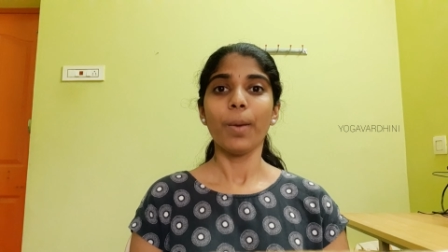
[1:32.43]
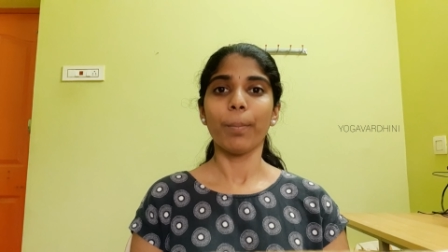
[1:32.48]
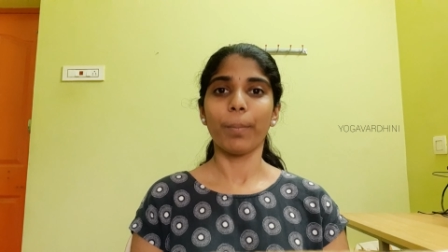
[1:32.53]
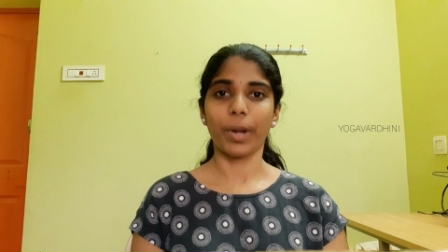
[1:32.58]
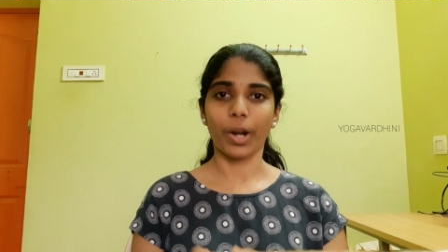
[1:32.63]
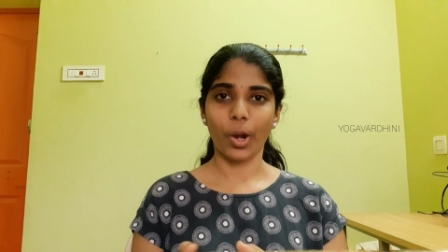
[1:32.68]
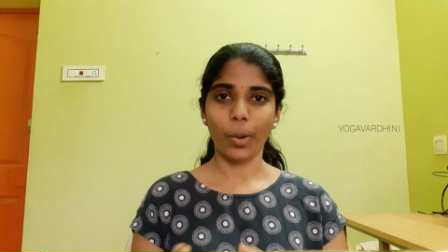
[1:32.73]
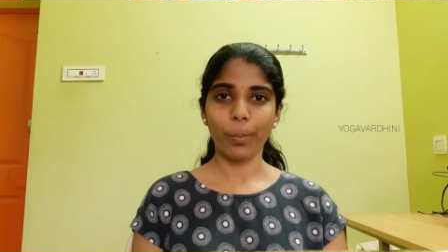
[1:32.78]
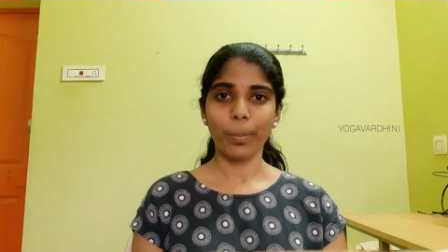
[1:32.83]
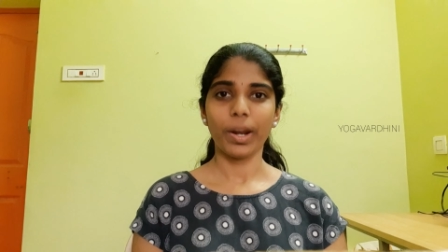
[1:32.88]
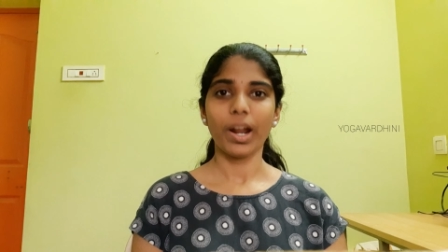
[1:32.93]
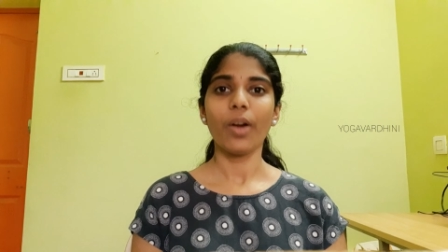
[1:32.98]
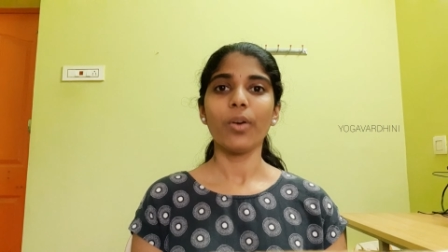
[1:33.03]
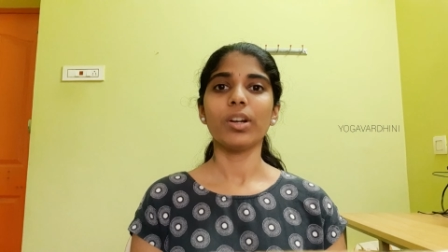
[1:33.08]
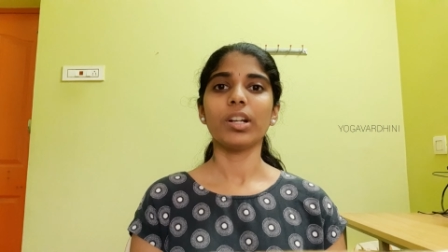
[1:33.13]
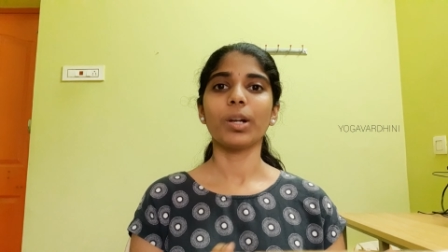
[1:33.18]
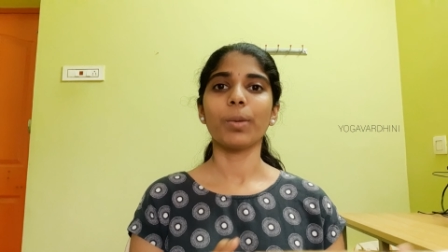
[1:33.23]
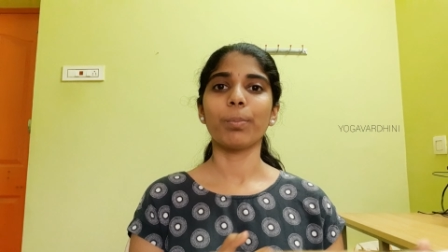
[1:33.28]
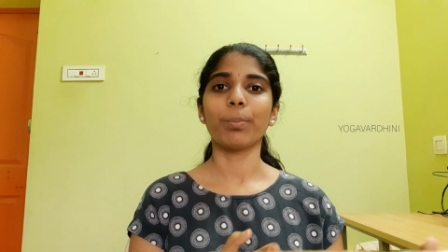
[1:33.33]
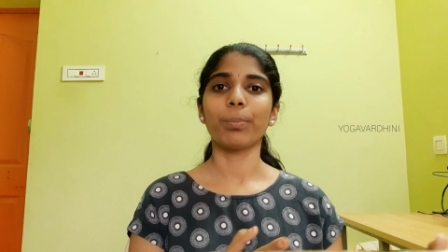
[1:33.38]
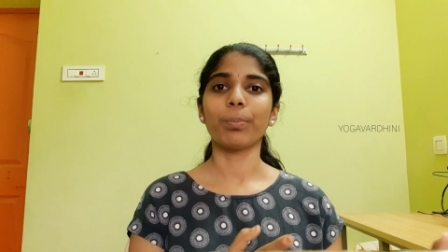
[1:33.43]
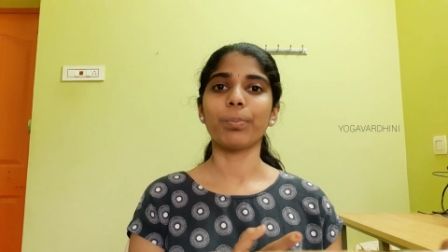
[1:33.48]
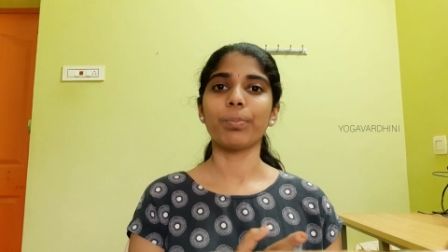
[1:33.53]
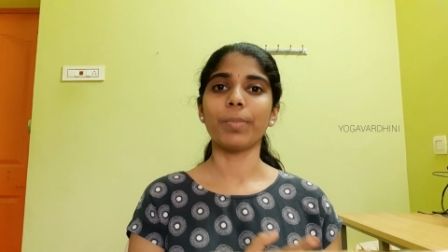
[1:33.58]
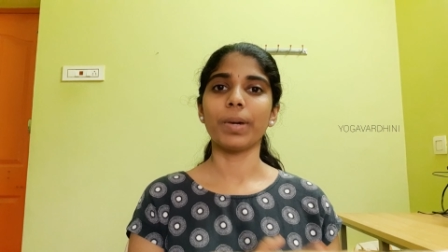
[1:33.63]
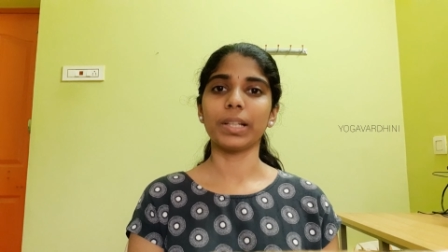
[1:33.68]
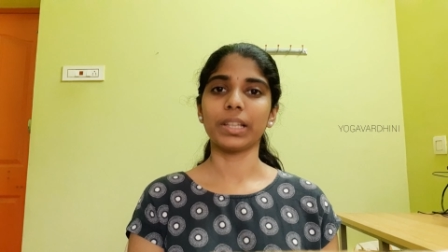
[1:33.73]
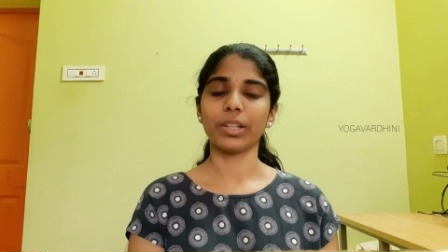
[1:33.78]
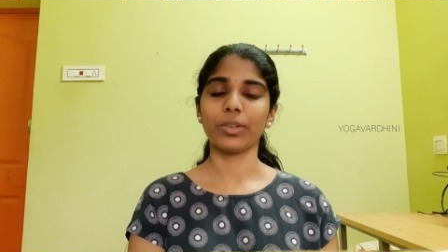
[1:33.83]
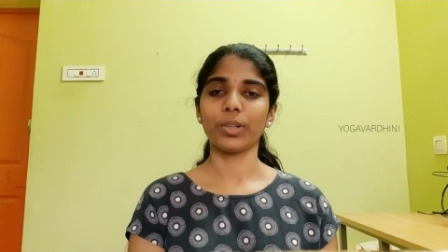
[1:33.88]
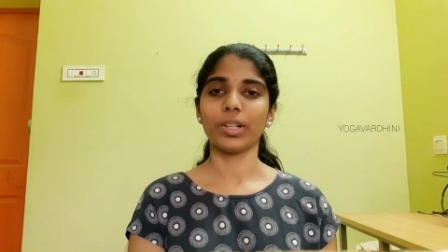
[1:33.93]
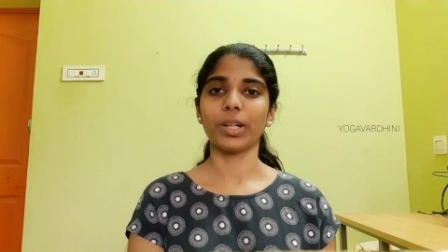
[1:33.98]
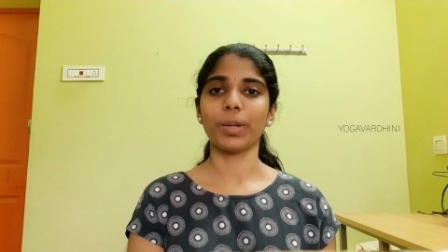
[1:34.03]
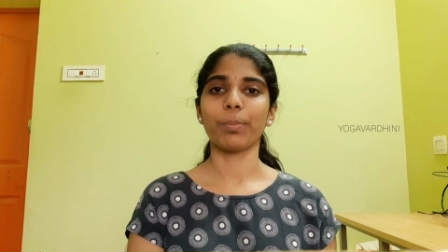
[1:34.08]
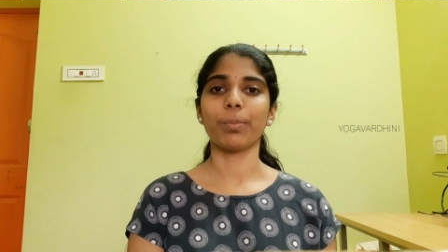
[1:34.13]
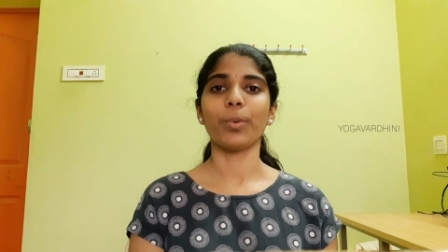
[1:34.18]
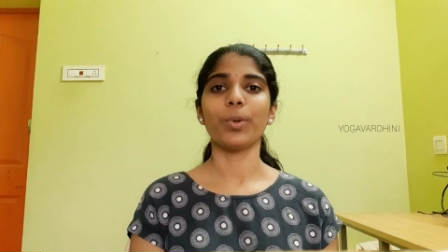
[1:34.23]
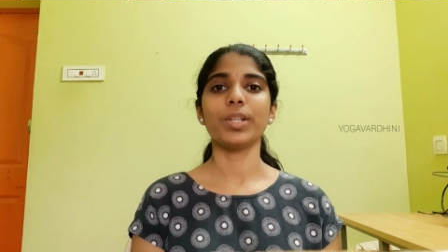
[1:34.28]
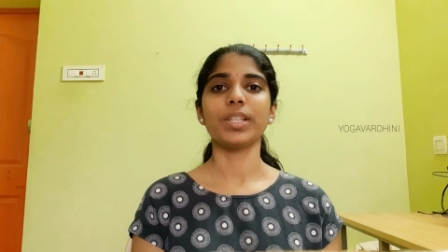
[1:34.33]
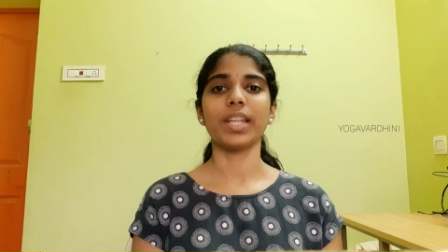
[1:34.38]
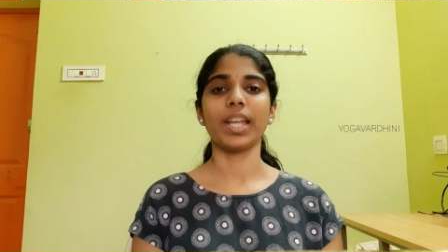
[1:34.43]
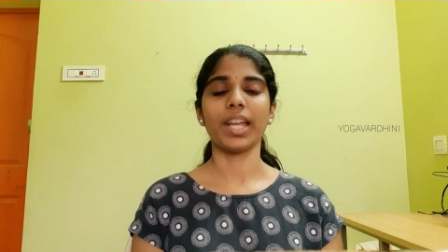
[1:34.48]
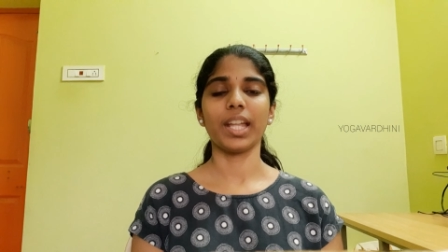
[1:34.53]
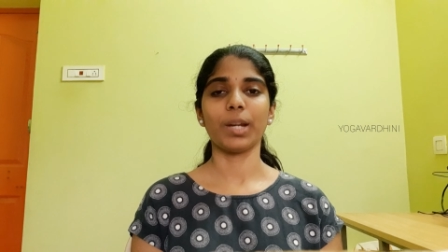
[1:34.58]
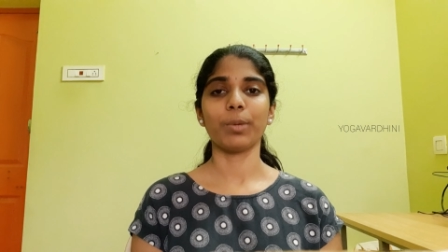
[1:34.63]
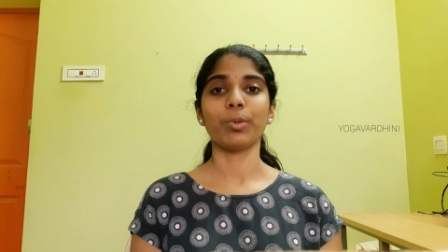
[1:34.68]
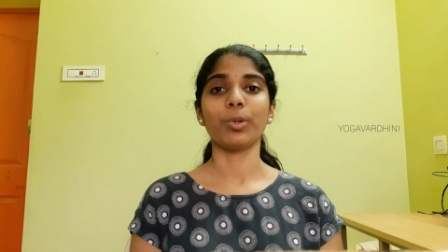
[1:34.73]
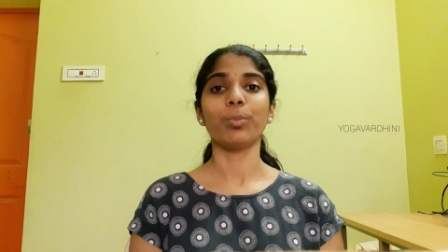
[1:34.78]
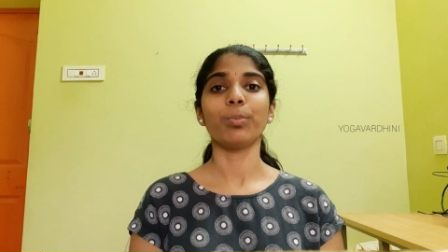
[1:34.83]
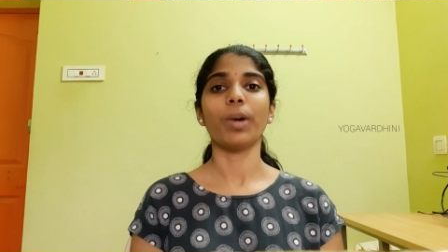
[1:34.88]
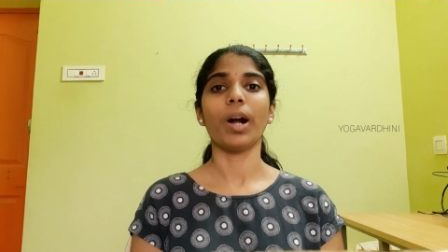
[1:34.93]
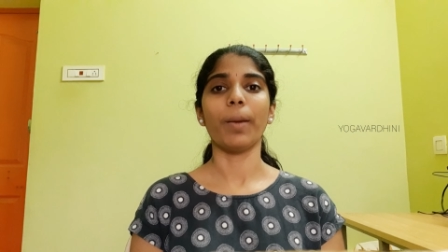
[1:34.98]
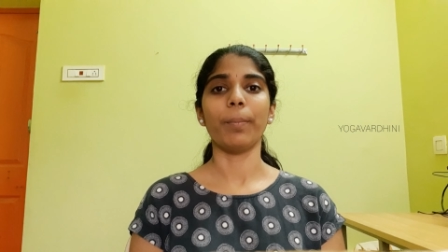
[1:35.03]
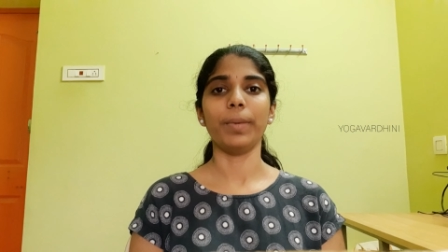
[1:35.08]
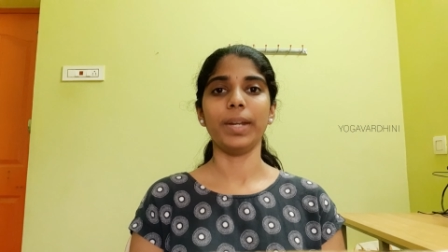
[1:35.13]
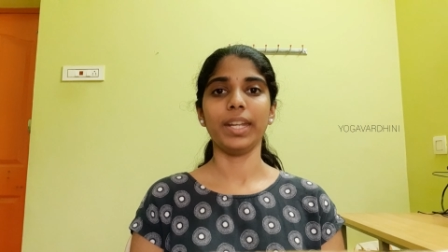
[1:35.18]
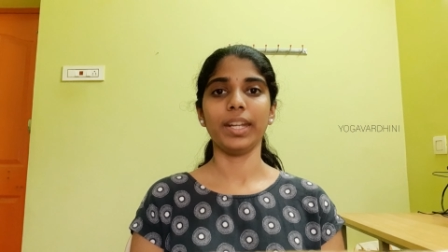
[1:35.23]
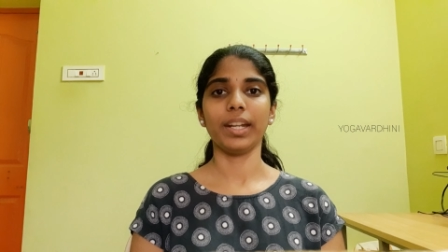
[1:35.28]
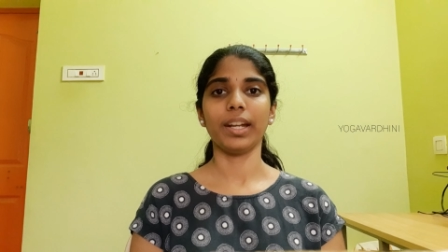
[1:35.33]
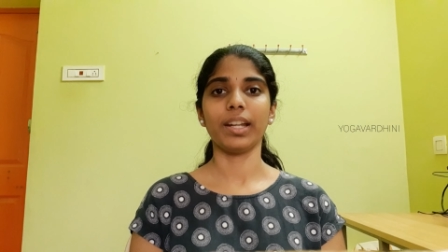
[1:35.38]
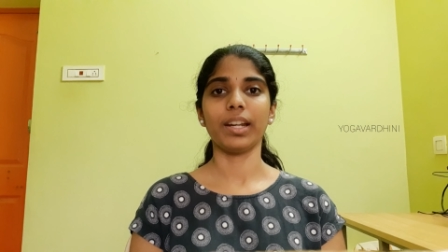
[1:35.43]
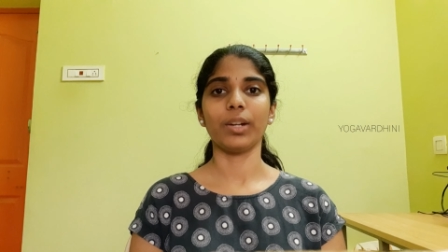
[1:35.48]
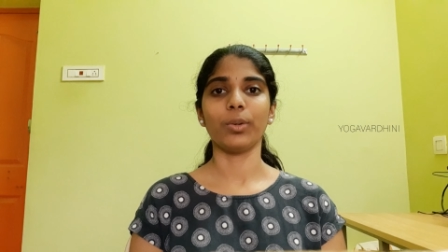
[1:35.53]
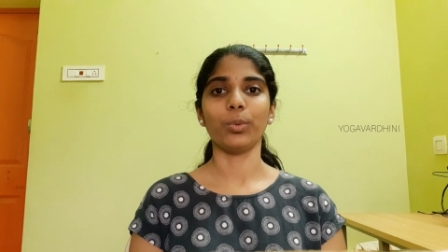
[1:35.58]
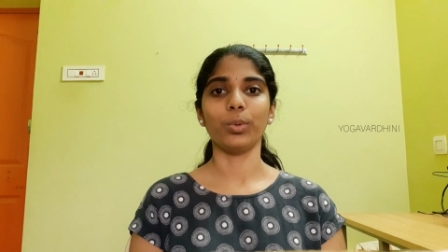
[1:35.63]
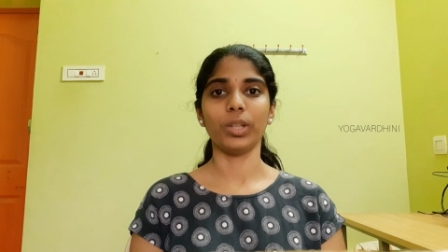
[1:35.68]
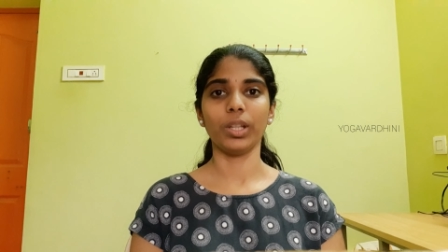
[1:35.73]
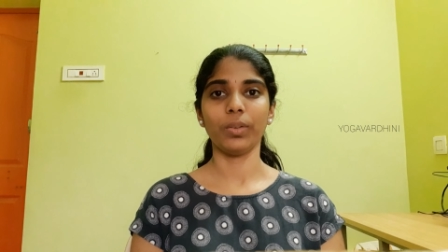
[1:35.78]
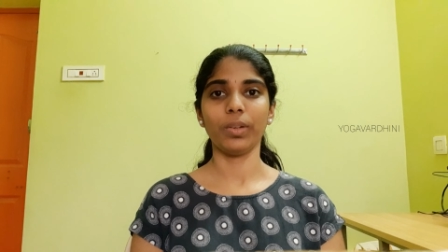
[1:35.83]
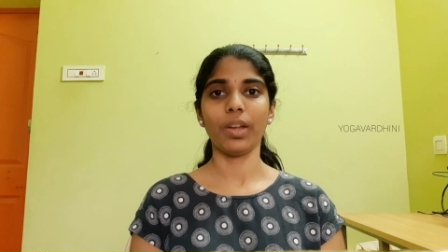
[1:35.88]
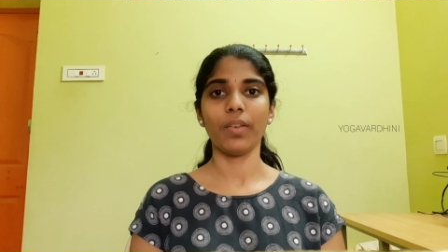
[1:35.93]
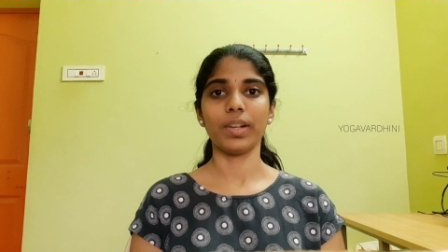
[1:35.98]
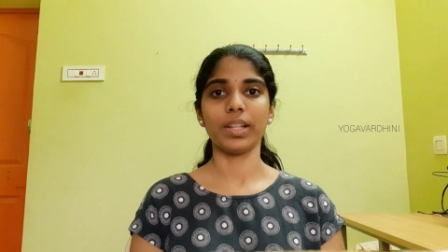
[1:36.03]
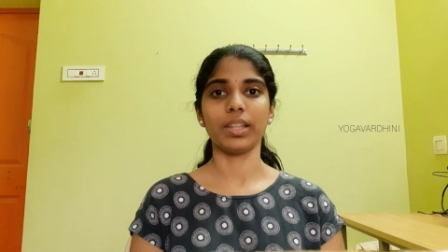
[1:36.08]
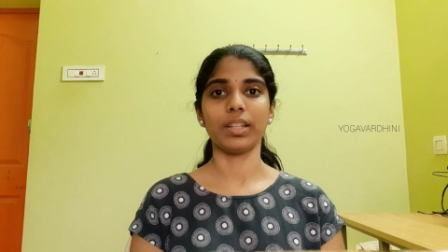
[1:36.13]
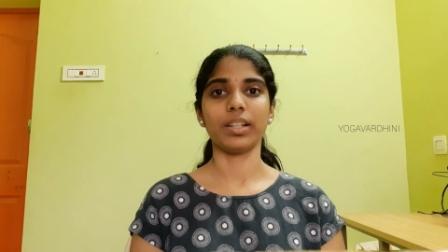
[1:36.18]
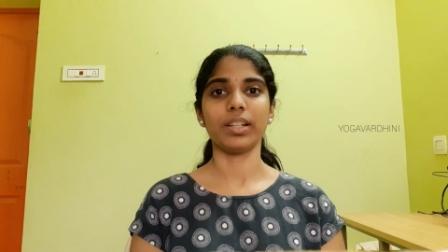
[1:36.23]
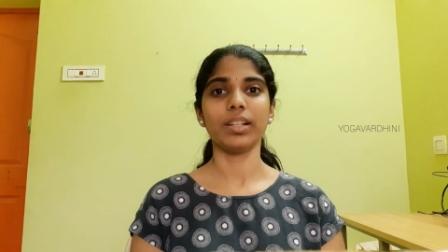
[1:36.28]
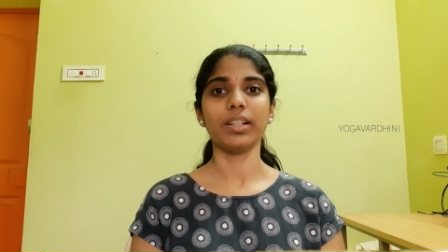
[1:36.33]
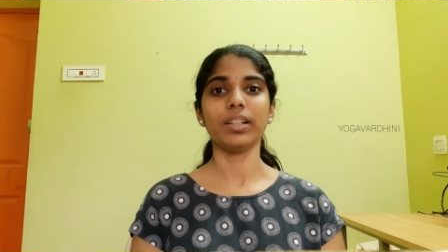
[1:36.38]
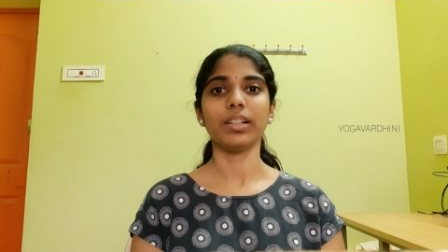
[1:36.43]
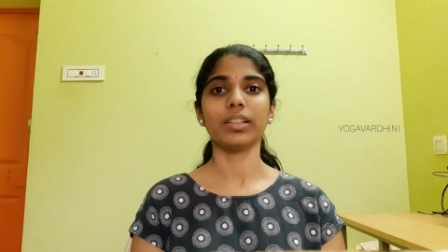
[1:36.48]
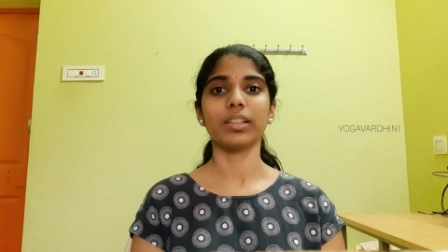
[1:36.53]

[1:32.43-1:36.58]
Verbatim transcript: ப்ராப்பராக அவங்களுக்கு மற்றவங்களுக்கு போய் சேரணும் அப்படிங்கிற உதவியை வந்துட்டு